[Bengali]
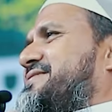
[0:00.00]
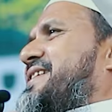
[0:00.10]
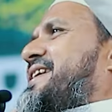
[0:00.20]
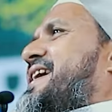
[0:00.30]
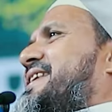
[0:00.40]
যে
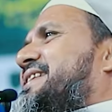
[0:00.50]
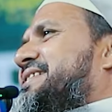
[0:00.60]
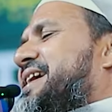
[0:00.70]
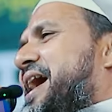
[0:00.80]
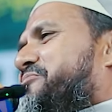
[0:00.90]
সার আনলি
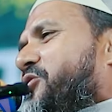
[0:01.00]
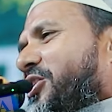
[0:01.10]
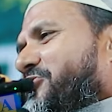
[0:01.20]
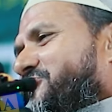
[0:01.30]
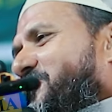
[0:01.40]
আমিও
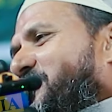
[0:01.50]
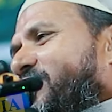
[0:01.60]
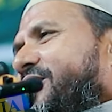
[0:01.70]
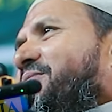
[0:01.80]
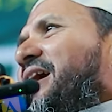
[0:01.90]
আদর যত্ন
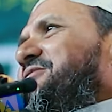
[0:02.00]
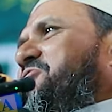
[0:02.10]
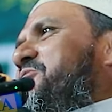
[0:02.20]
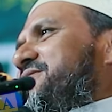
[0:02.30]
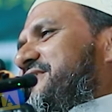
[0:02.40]
করলাম
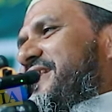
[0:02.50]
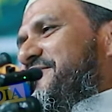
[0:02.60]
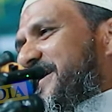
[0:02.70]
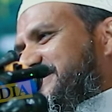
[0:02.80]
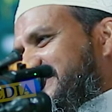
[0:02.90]
গাছটা মশাল্লা
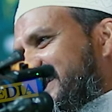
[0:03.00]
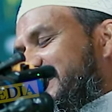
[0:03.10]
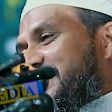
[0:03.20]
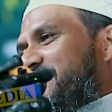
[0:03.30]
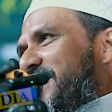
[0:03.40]
বাইছে
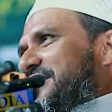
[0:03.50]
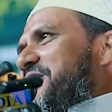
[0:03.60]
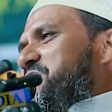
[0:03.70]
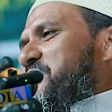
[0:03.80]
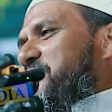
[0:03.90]

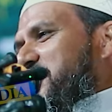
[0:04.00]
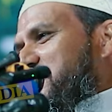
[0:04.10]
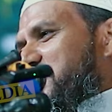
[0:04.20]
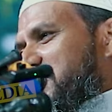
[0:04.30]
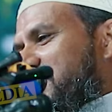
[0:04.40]
ফাতাডিও বড়
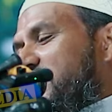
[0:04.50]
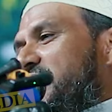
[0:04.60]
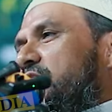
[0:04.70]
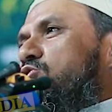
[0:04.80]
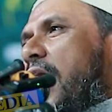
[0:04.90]
বড়
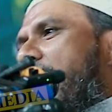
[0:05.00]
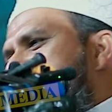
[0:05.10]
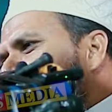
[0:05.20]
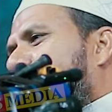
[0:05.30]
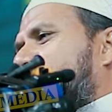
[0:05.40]
কিন্তু
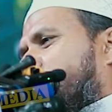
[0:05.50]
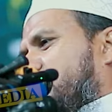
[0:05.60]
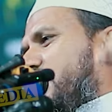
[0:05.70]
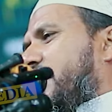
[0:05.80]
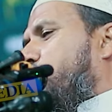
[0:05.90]
আঙ্গুর দিয়ে
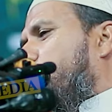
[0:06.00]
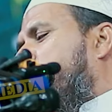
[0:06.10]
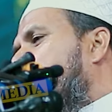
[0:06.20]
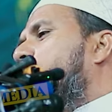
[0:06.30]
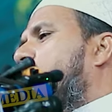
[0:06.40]
ধরে না কো
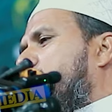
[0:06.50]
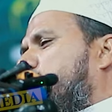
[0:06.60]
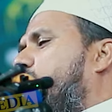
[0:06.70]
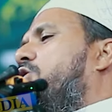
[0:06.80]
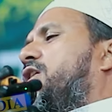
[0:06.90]
ফুল করে
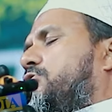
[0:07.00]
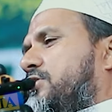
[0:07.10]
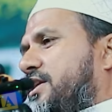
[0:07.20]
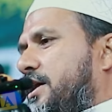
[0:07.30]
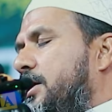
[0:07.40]
তো করা
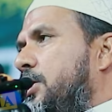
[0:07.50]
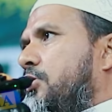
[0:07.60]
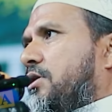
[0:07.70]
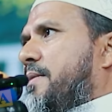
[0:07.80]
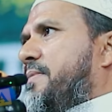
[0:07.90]
ধরে না
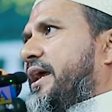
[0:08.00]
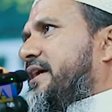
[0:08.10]
তো আমরা